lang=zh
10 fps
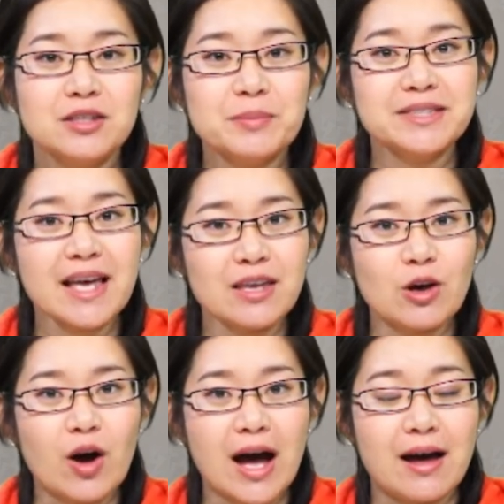那么再有
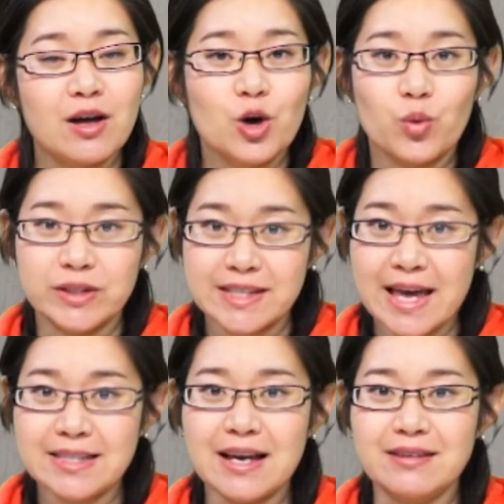啊，我
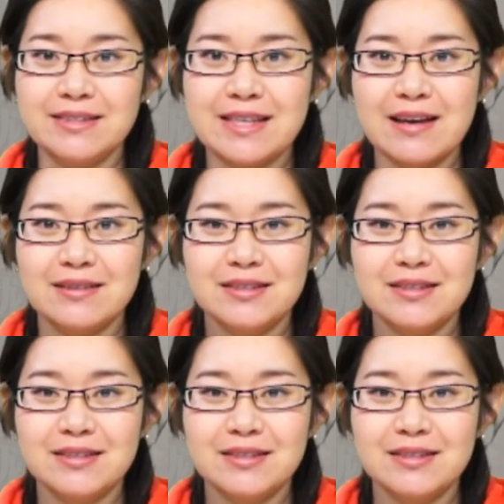猜想一下，